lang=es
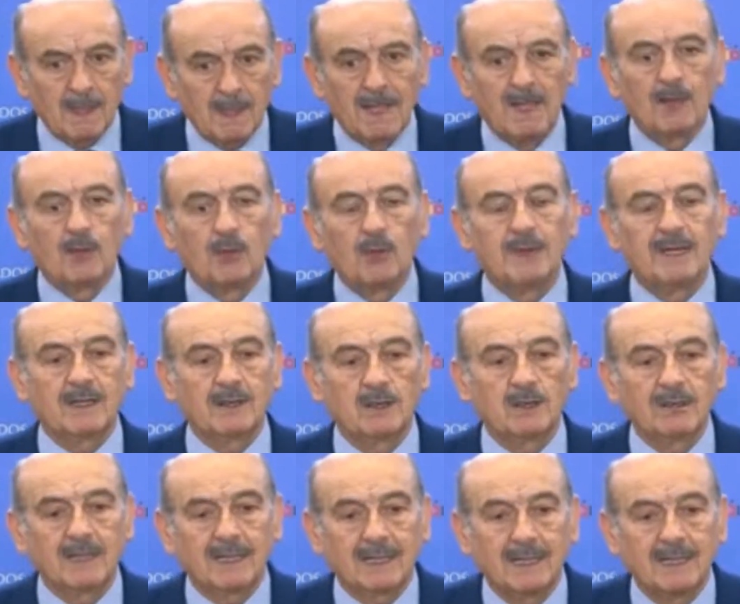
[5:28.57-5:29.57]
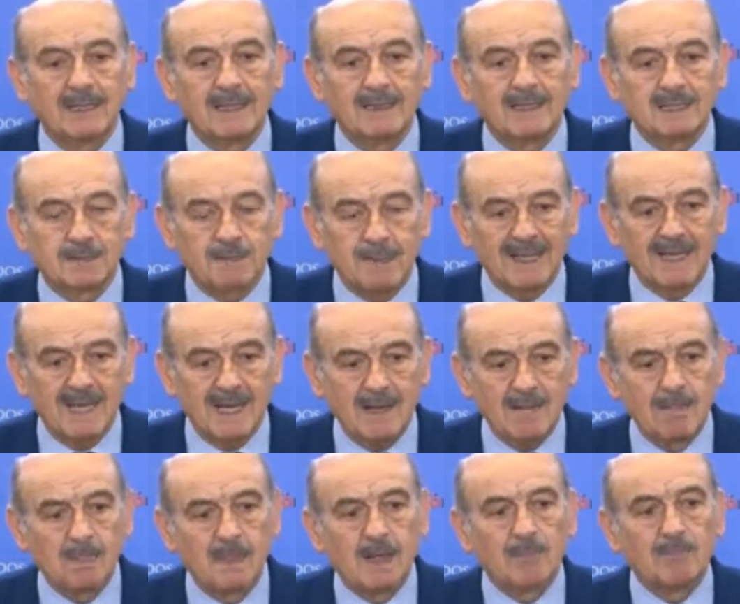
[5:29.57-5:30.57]
El Gobierno de
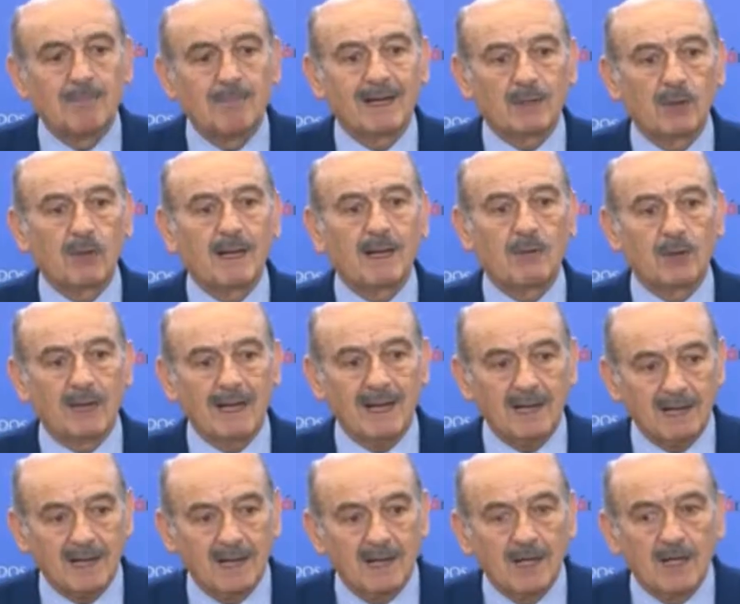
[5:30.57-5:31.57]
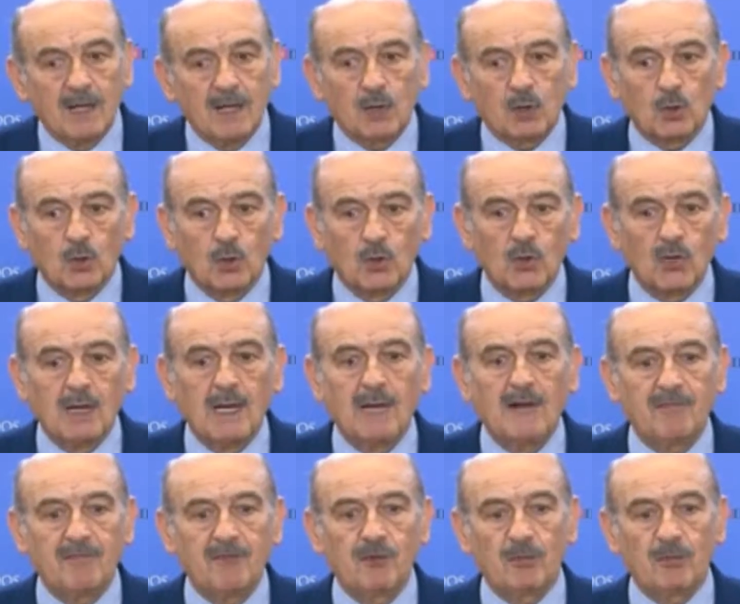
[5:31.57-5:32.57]
España va a colaborar con
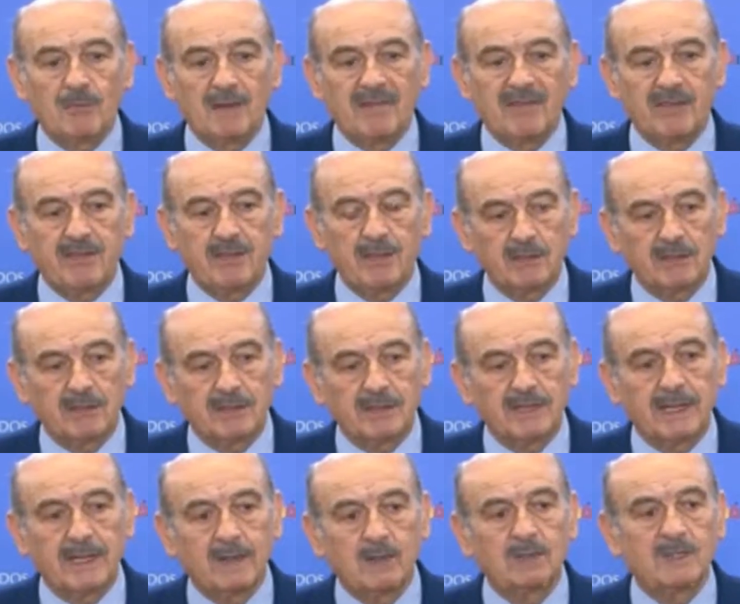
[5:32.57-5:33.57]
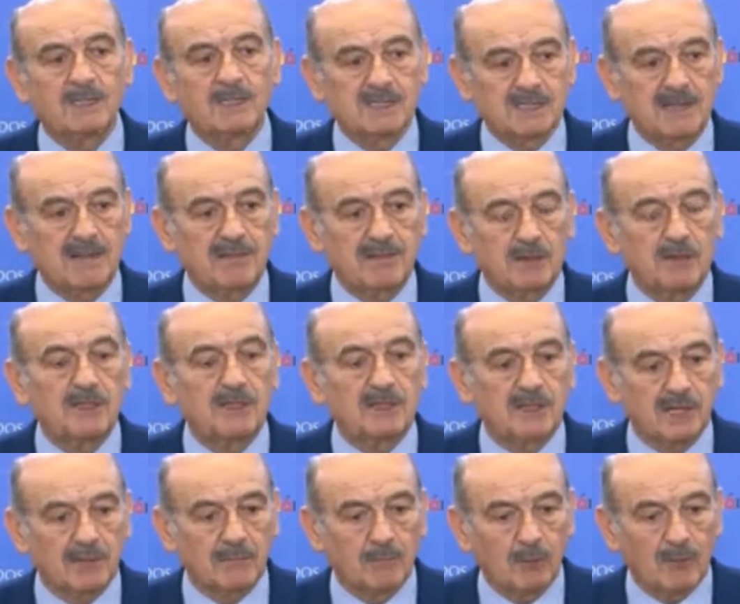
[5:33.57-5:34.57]
la formación de una estación
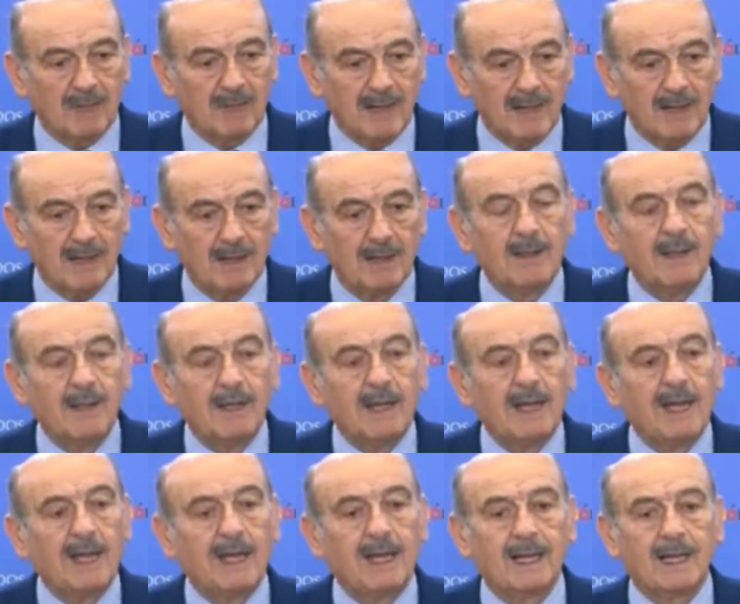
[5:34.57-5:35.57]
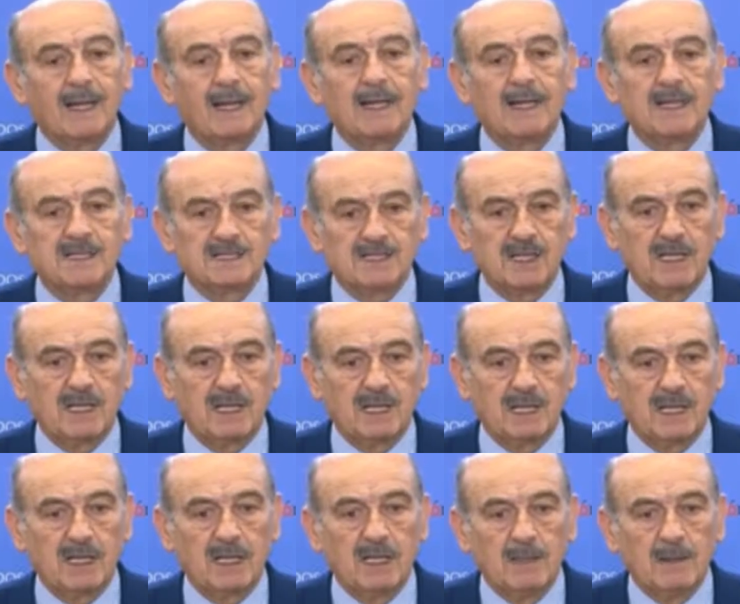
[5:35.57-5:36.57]
intermodal
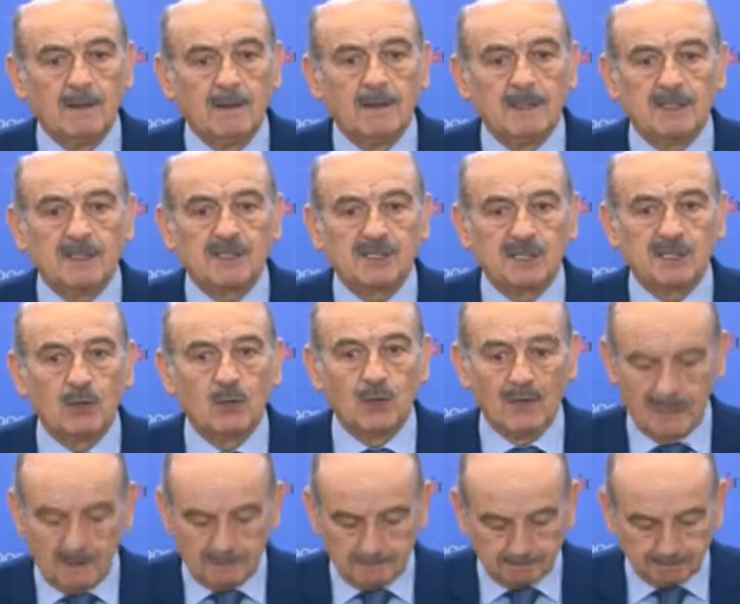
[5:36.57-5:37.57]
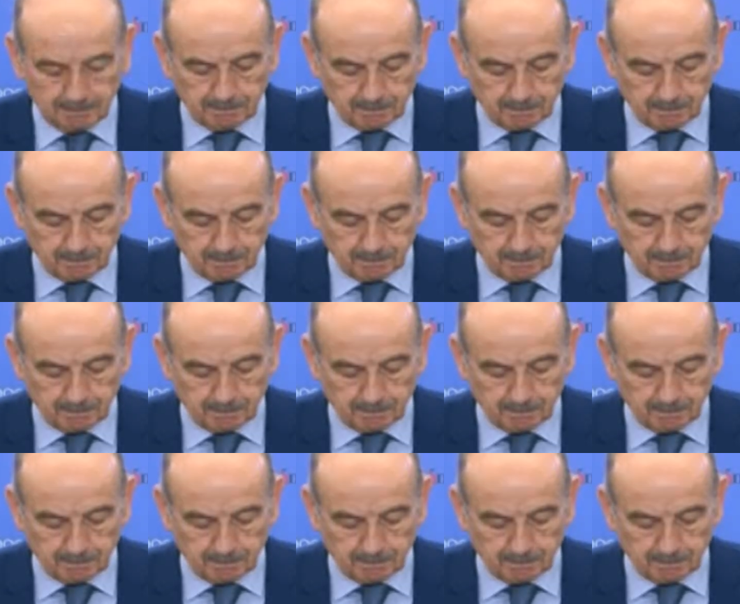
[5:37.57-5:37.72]
este, en este, lugar.